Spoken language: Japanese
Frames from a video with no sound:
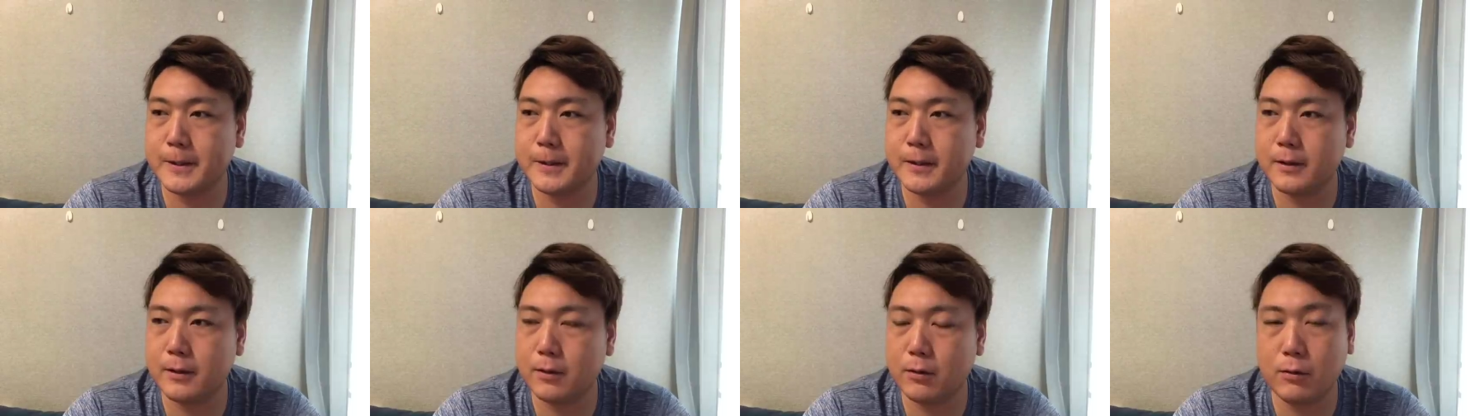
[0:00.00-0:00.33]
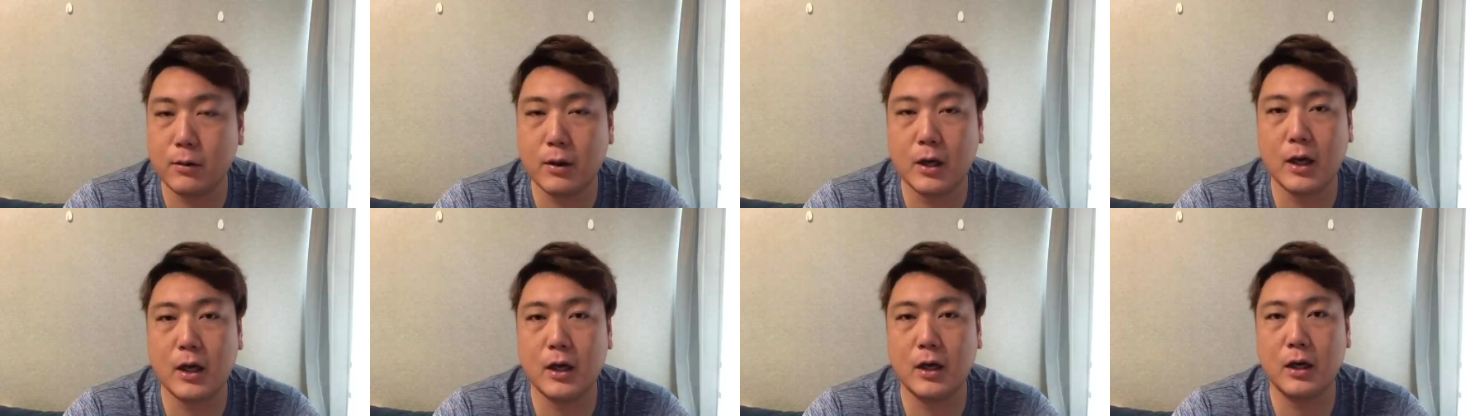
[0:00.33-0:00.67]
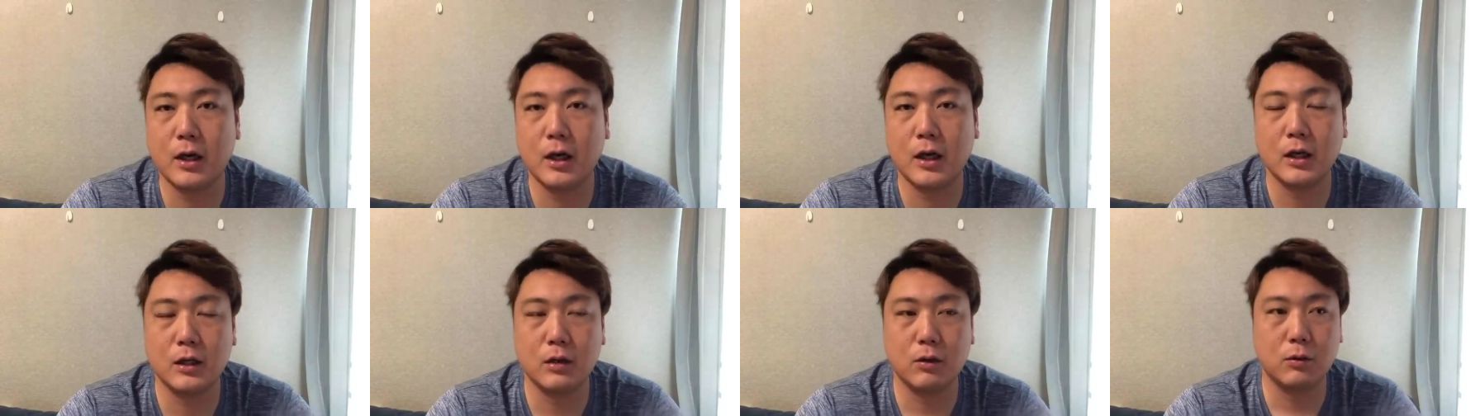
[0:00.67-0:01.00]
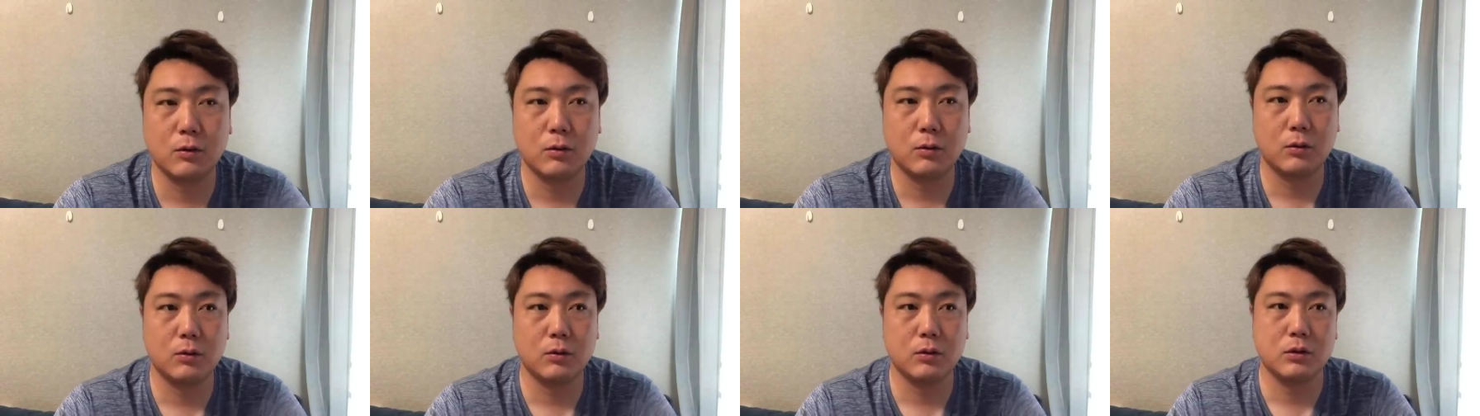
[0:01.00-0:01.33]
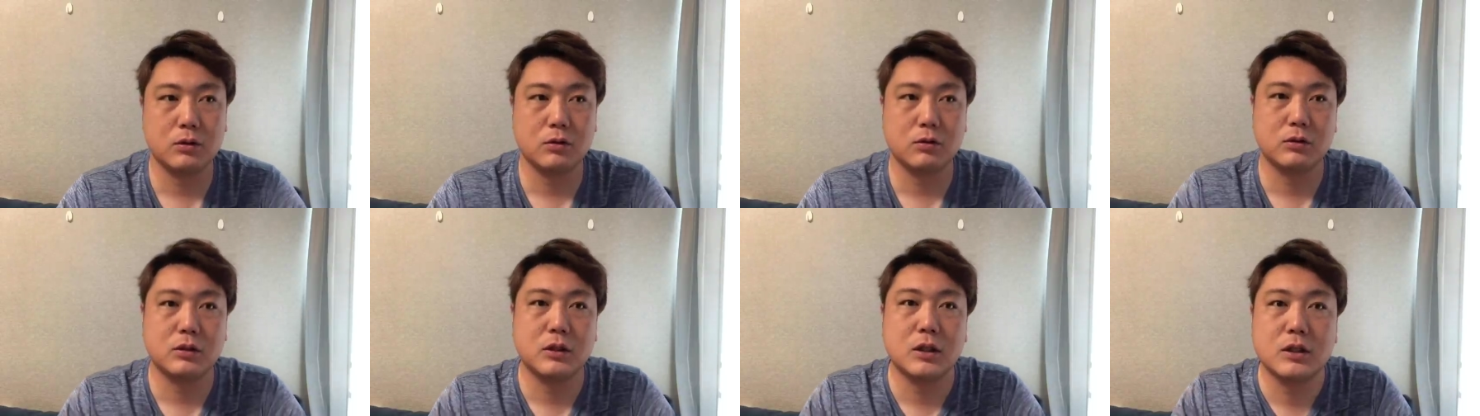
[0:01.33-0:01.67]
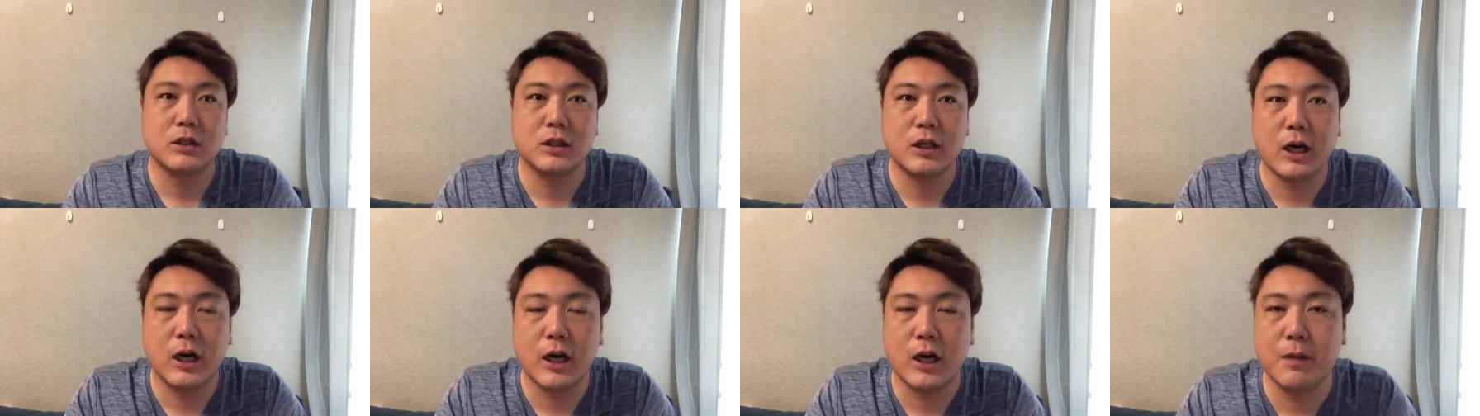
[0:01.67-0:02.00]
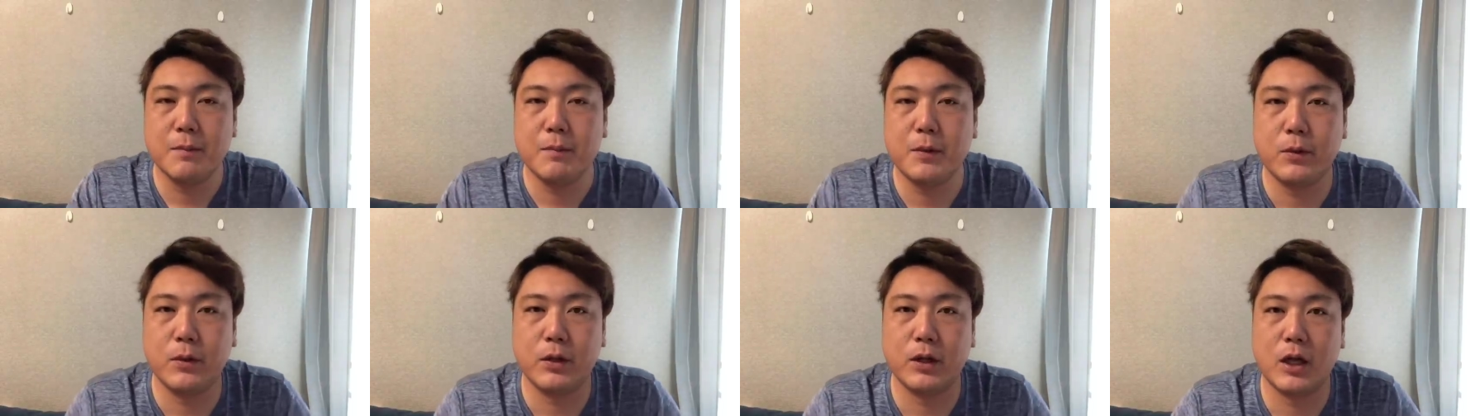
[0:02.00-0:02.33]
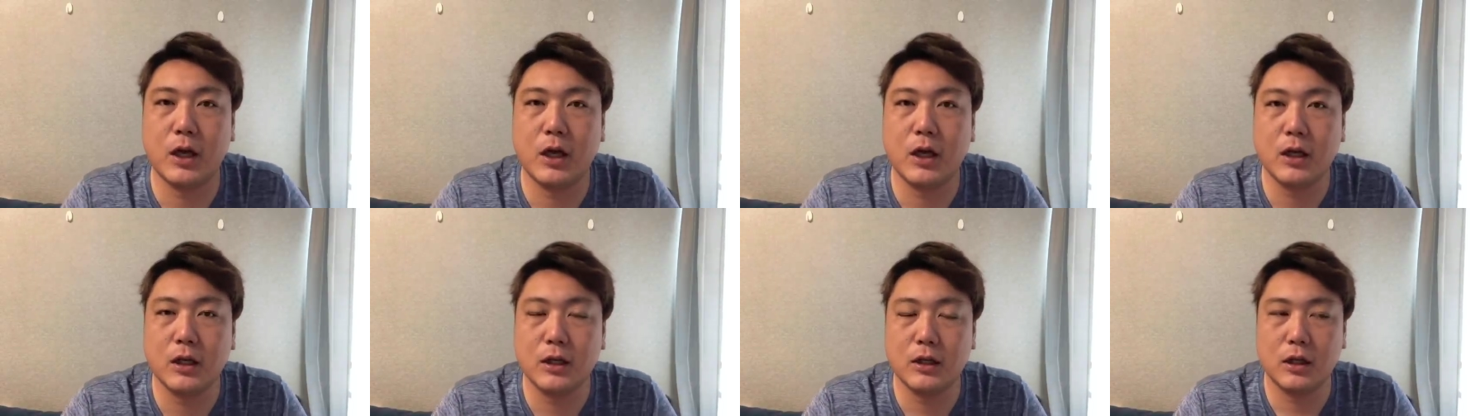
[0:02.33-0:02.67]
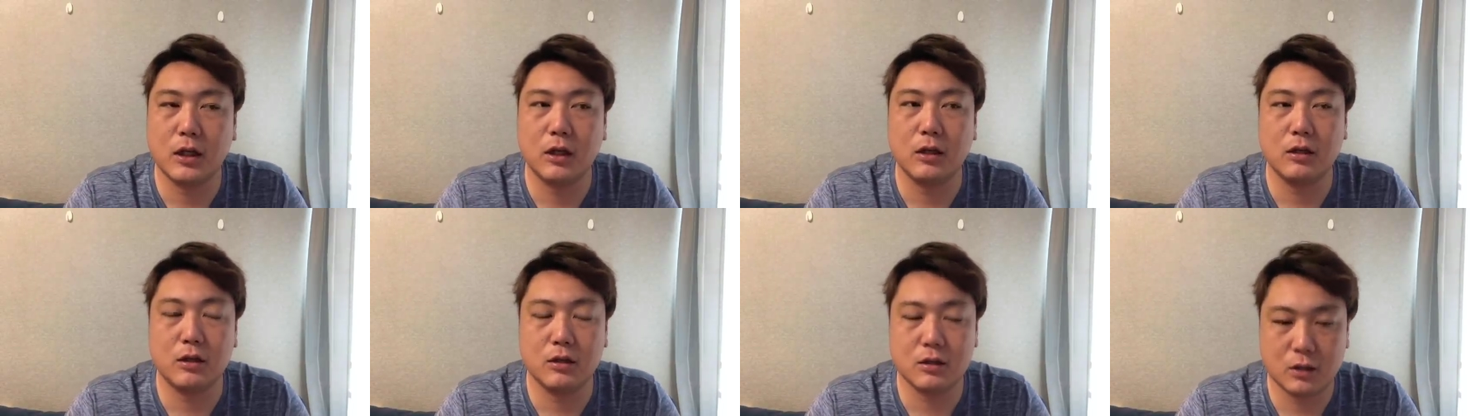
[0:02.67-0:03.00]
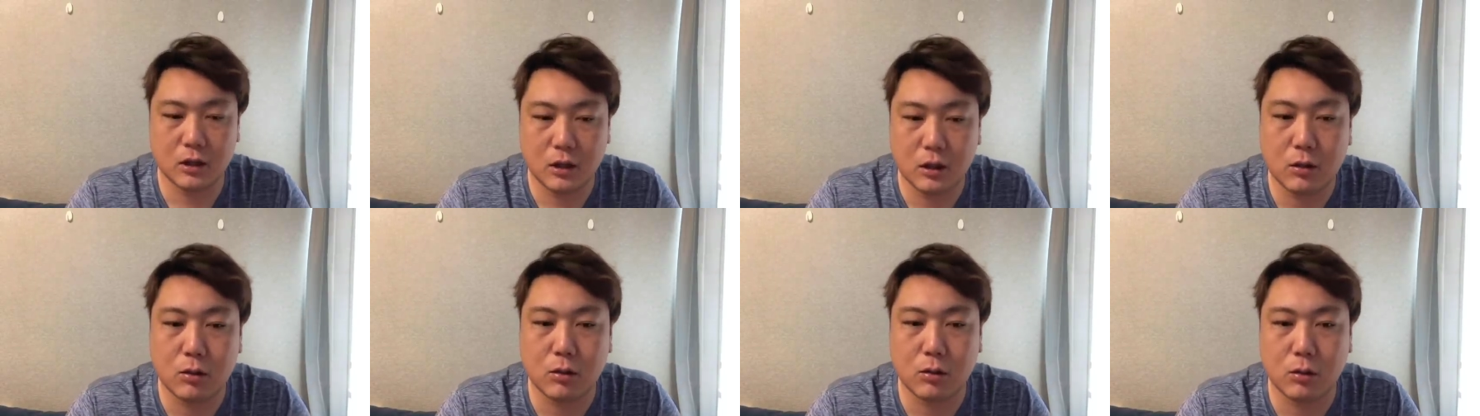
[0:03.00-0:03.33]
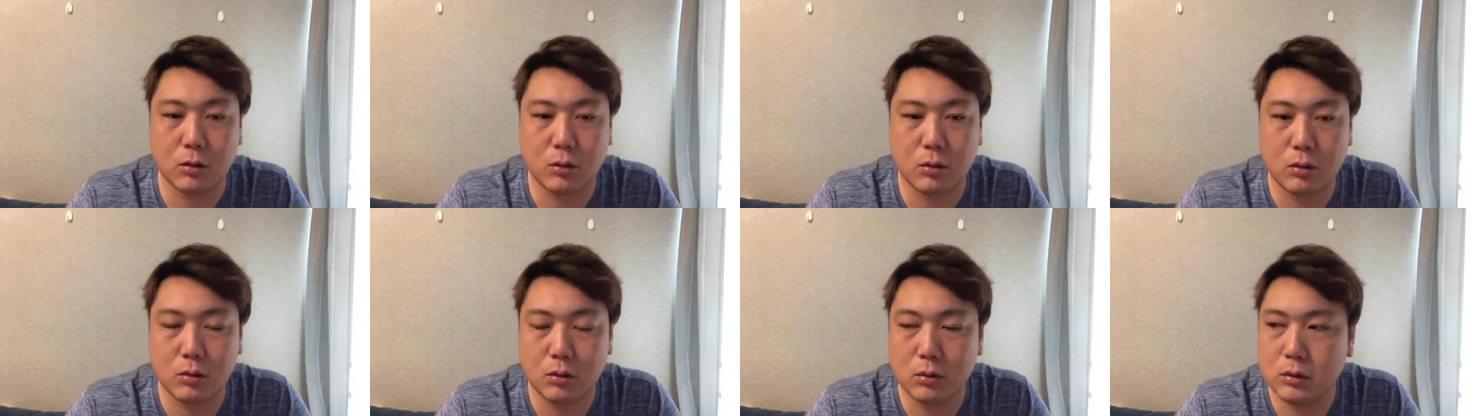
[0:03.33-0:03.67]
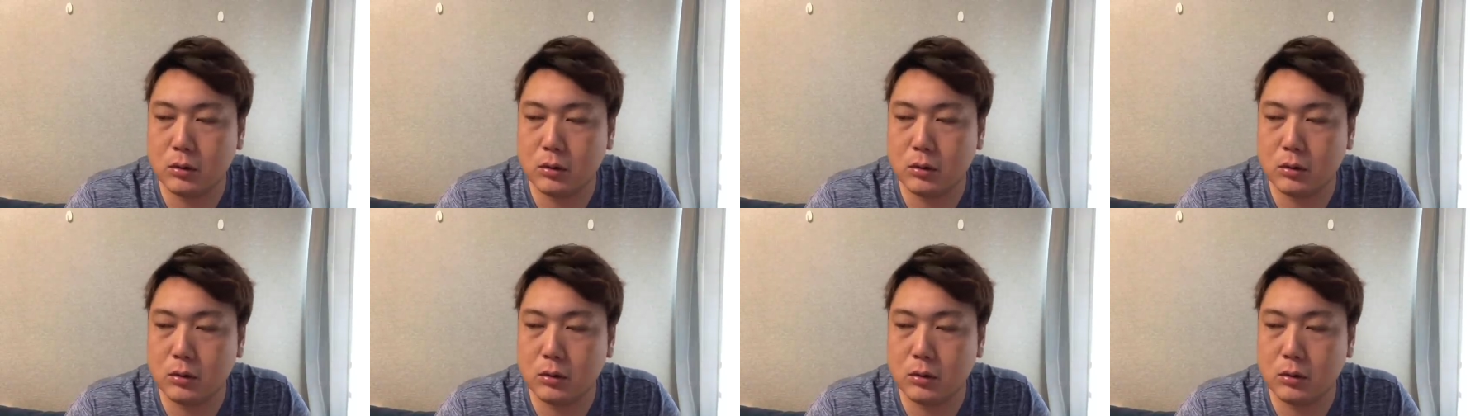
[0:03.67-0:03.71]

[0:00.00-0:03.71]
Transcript: とは直接絡みはなかったんですけど、